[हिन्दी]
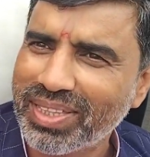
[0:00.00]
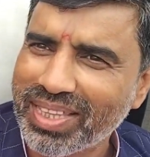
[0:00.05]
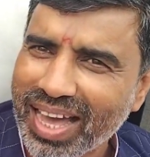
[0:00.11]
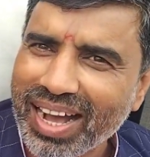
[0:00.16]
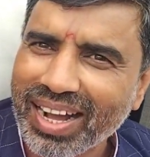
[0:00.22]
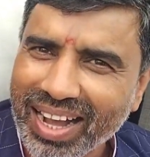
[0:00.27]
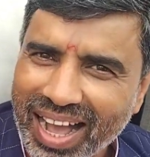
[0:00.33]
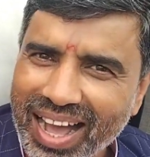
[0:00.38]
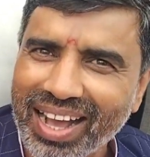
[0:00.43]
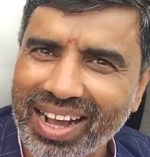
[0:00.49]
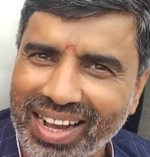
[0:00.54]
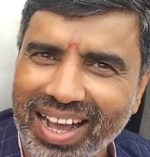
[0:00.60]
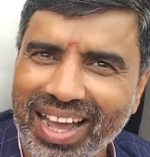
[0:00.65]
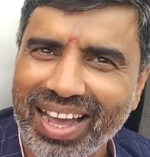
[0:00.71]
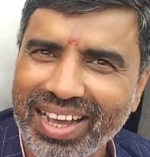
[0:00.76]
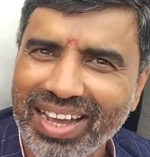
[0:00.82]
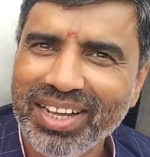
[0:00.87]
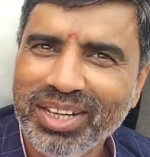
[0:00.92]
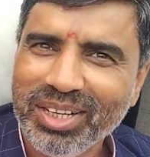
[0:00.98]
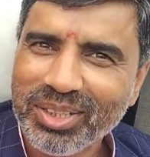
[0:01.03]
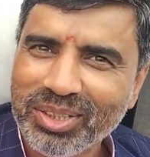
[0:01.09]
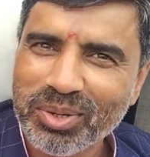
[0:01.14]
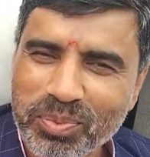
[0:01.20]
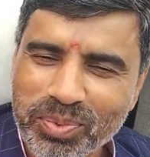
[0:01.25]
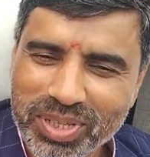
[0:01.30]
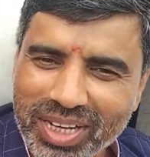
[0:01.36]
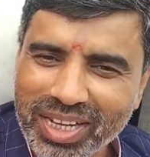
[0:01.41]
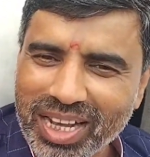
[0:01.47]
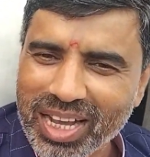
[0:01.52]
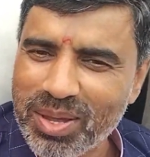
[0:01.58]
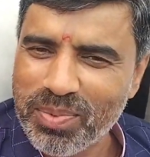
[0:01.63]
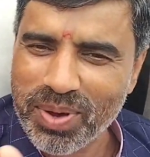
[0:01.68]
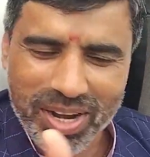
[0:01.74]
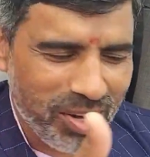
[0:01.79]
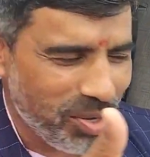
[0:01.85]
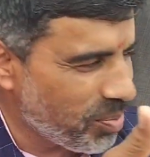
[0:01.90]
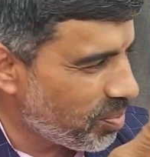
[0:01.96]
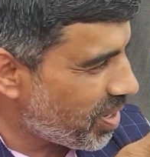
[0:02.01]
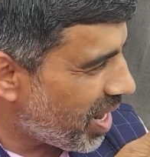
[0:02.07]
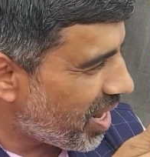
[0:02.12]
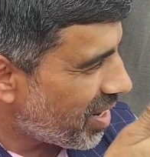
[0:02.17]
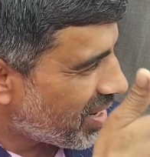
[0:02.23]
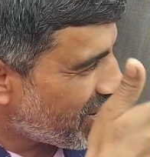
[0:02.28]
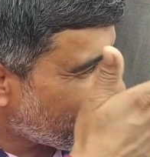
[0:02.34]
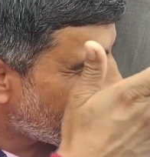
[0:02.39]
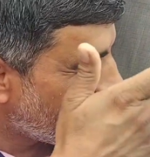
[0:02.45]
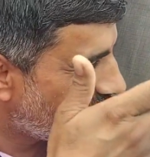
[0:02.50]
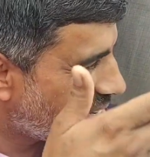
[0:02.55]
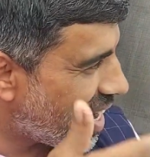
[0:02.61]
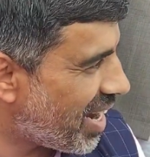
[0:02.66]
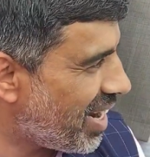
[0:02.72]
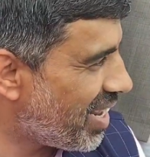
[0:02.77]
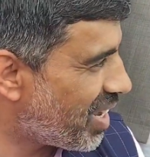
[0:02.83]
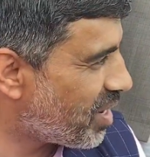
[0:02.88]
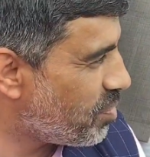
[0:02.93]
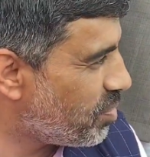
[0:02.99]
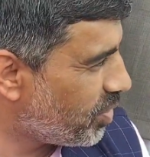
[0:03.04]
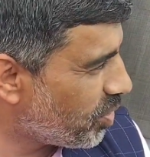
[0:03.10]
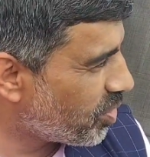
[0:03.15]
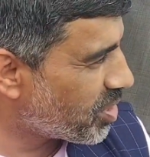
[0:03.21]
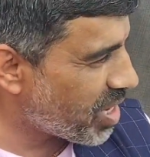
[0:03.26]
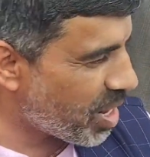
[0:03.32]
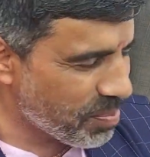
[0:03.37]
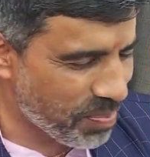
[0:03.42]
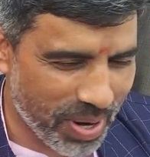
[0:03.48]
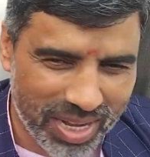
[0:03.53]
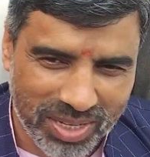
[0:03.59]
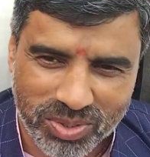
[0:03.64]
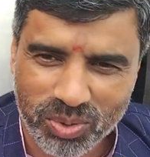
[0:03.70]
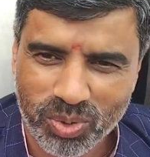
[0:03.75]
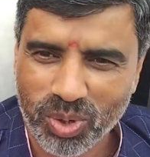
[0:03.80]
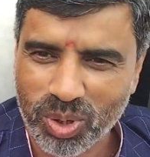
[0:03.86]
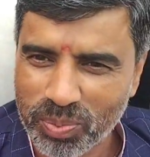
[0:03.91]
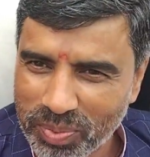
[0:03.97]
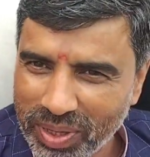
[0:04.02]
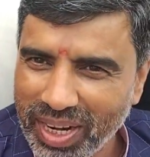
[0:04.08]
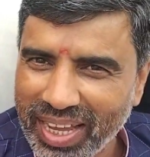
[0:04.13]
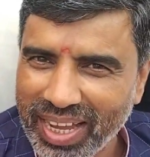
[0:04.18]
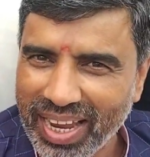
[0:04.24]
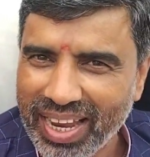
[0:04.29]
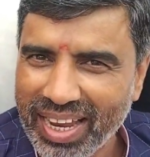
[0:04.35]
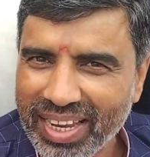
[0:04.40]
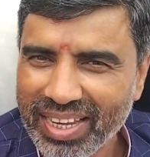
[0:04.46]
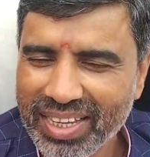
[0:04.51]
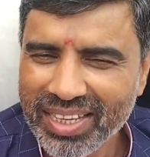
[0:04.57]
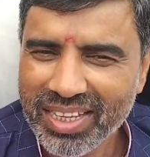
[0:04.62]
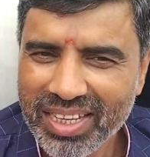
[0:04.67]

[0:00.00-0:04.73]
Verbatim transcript: बता कहाँ का है तो मुझे कई बार यमुनानगर की साइड के भी दो चार पाँच लोग मिले हैं